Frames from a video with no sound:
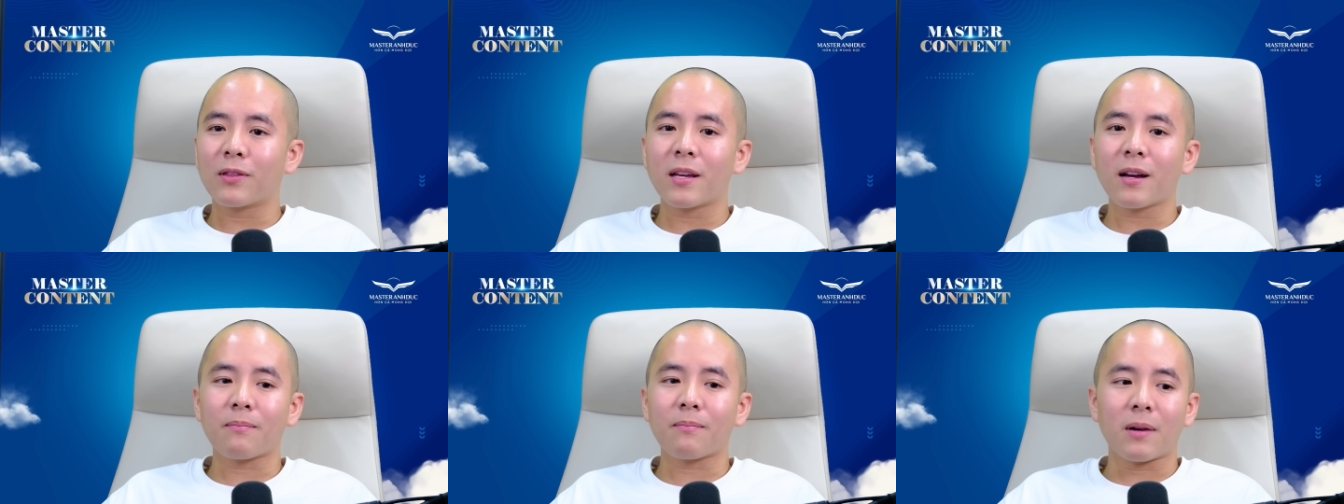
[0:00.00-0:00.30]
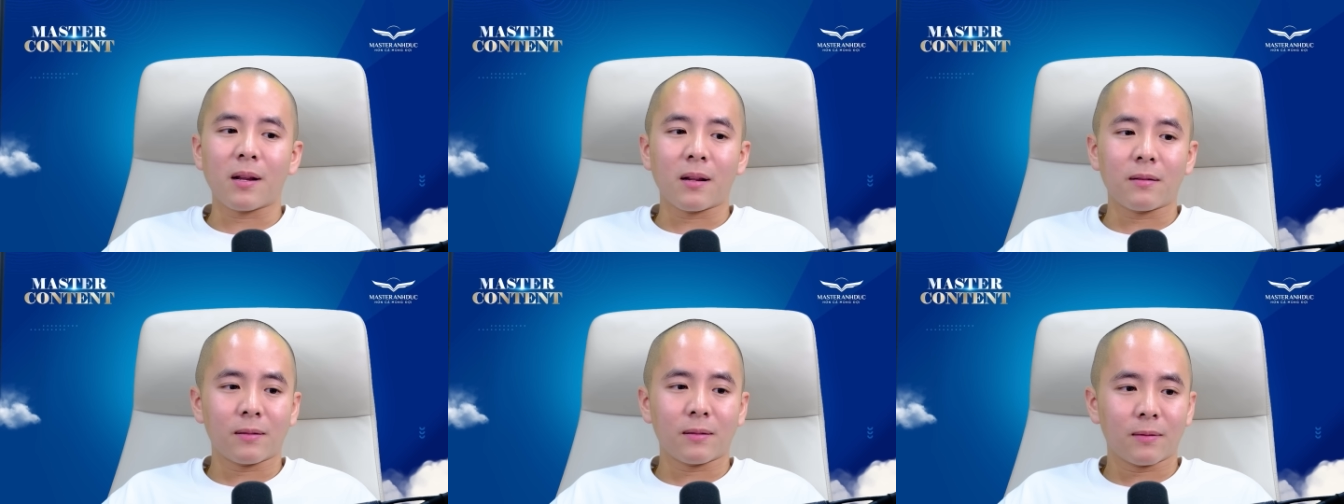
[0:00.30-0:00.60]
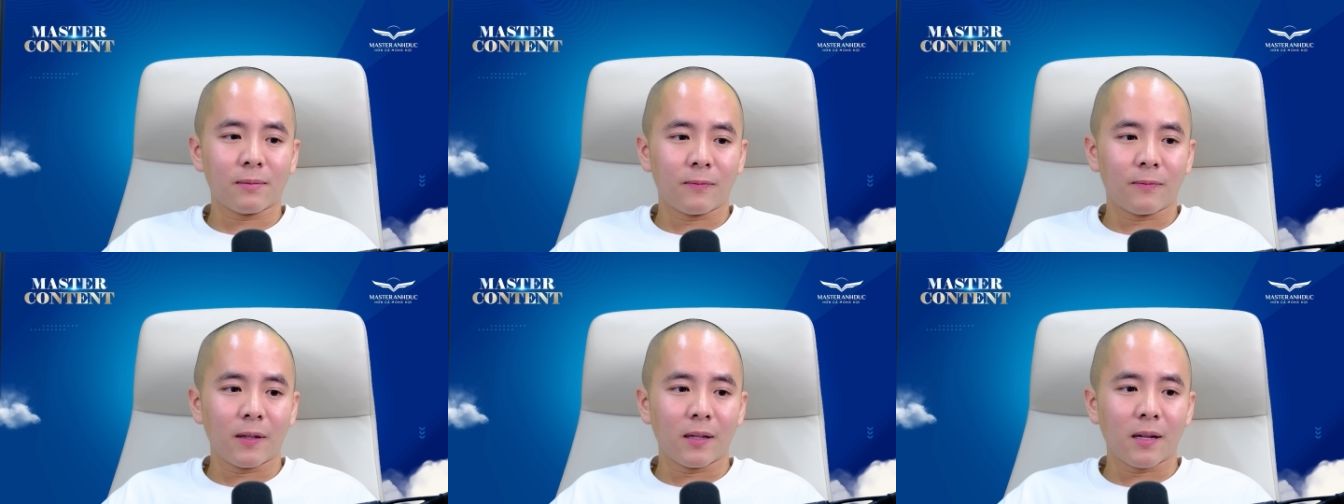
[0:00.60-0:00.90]
tiếc bởi
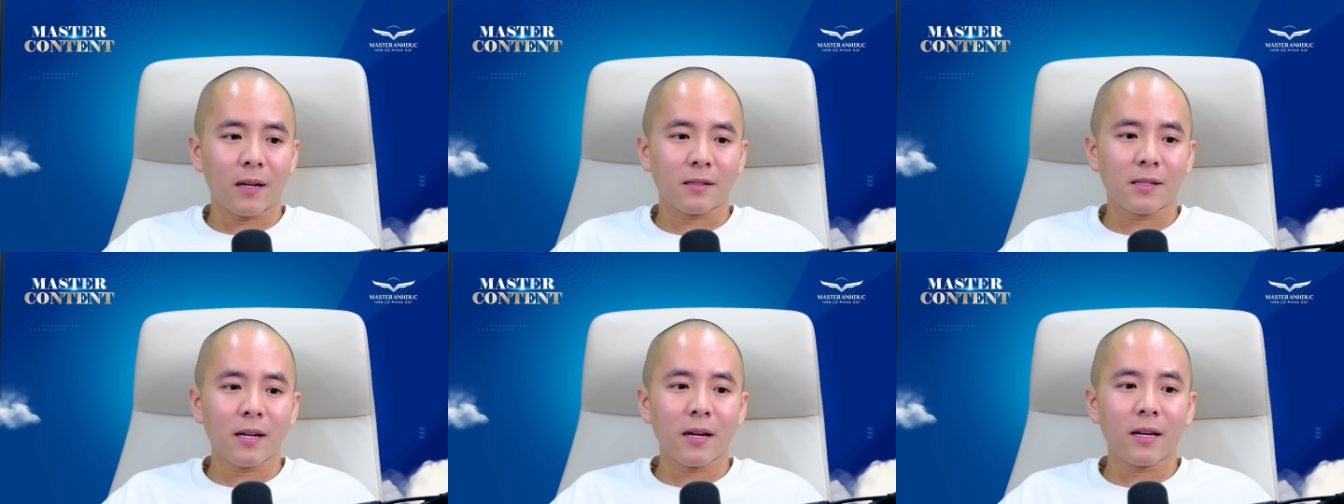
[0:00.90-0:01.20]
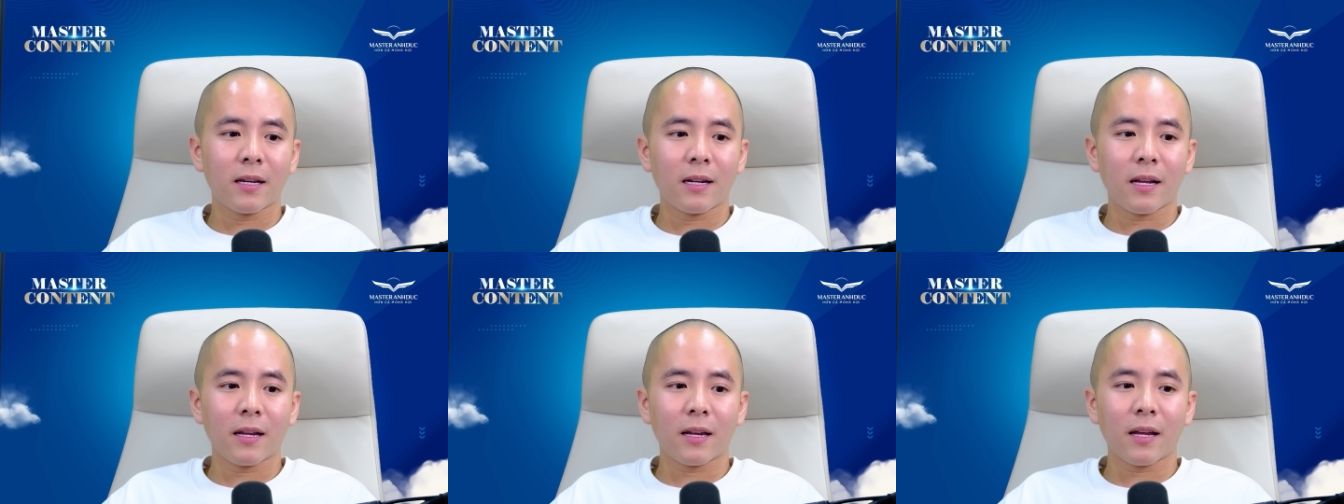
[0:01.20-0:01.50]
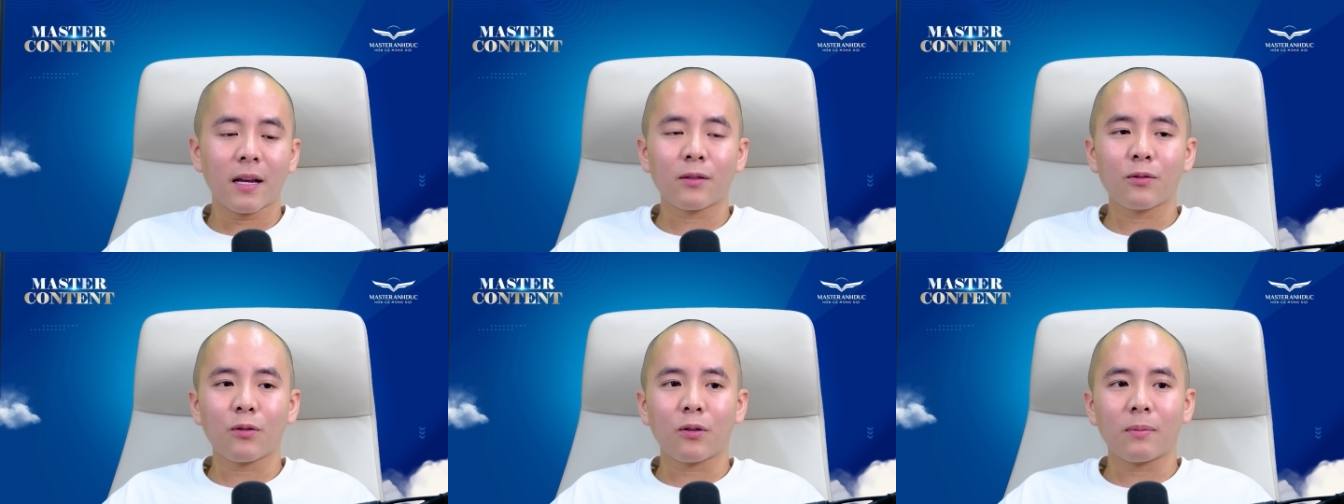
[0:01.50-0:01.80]
là vì là xây lên
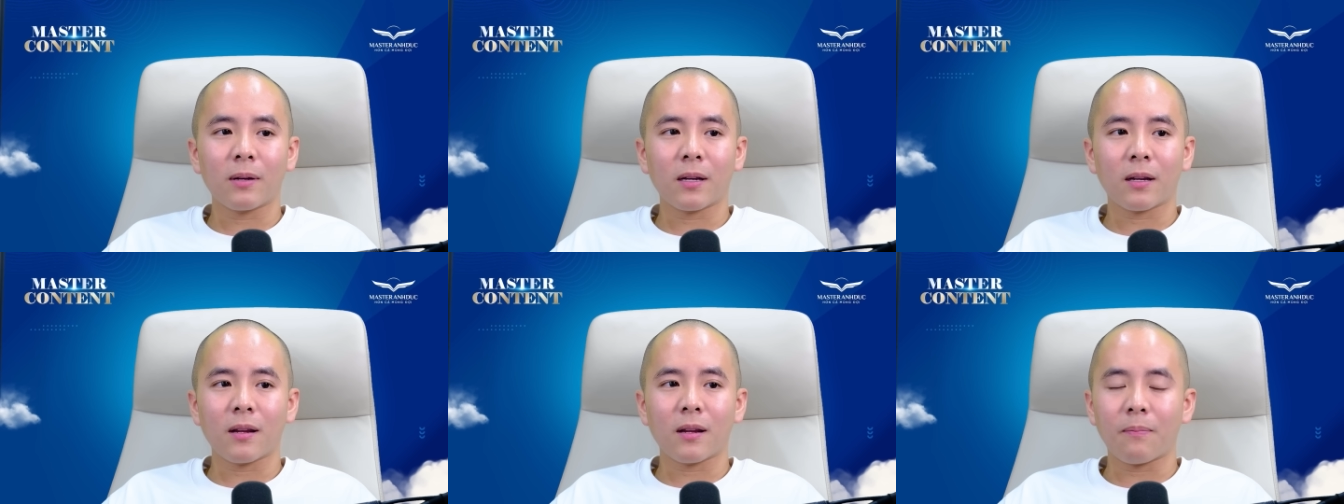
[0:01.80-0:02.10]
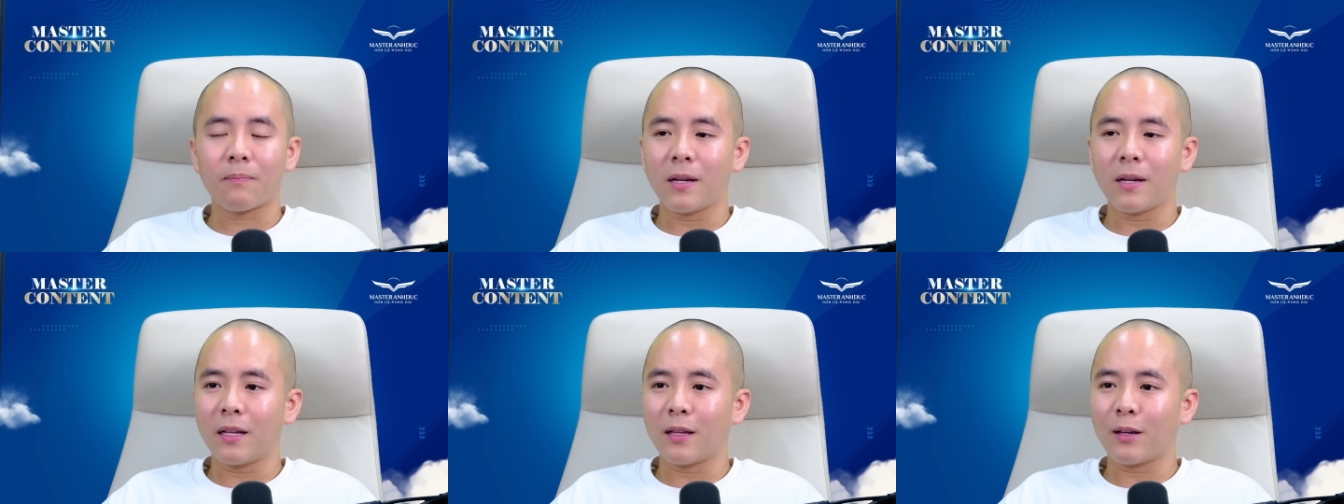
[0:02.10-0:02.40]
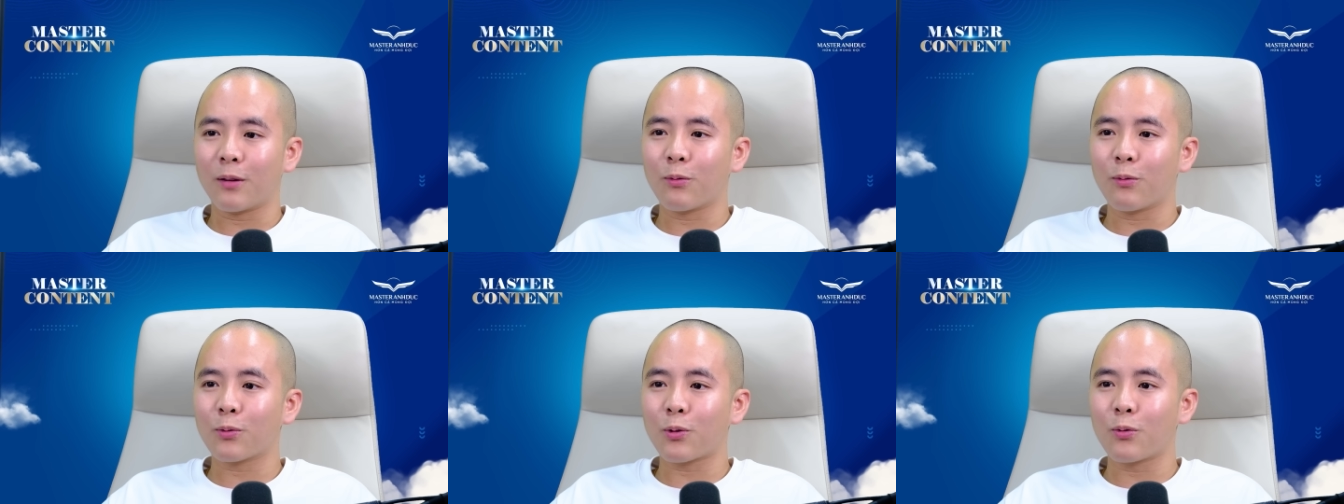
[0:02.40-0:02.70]
hết rồi bây giờ đập đi
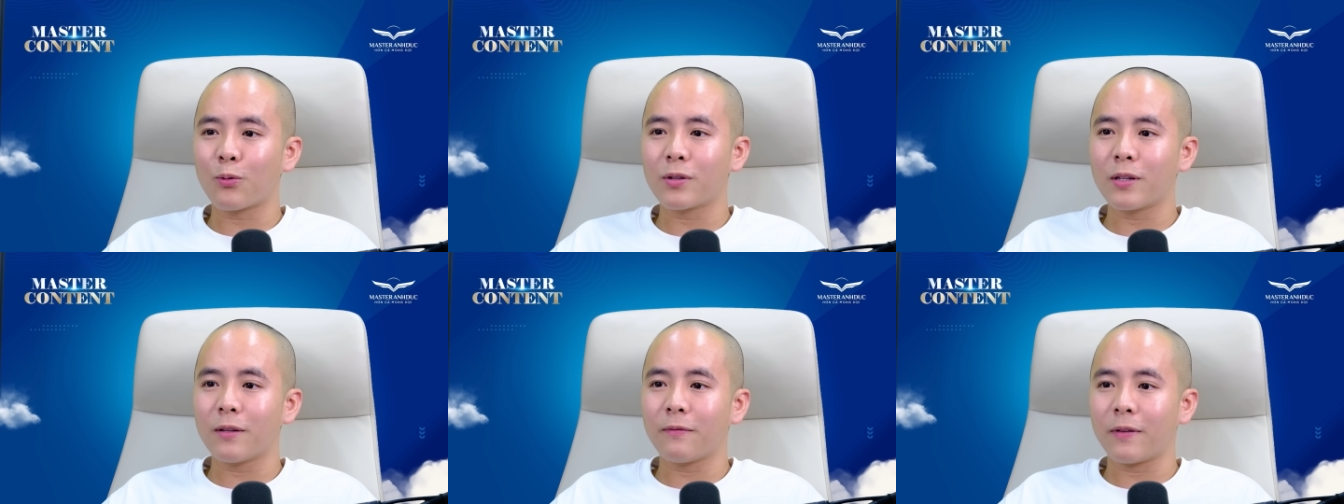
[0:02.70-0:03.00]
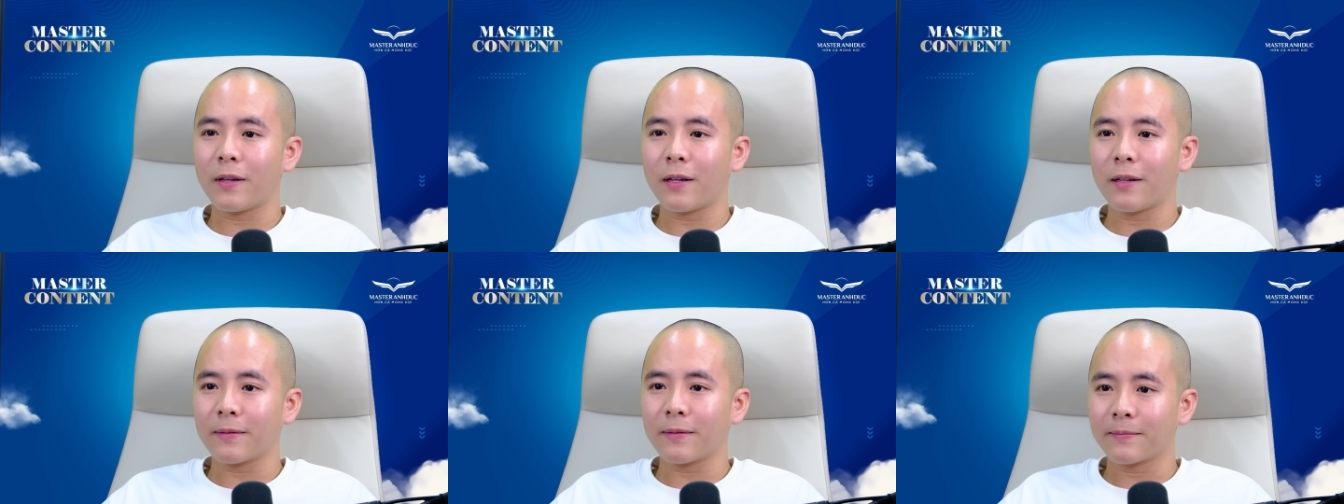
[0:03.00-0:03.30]
thì cũng tốn chi phí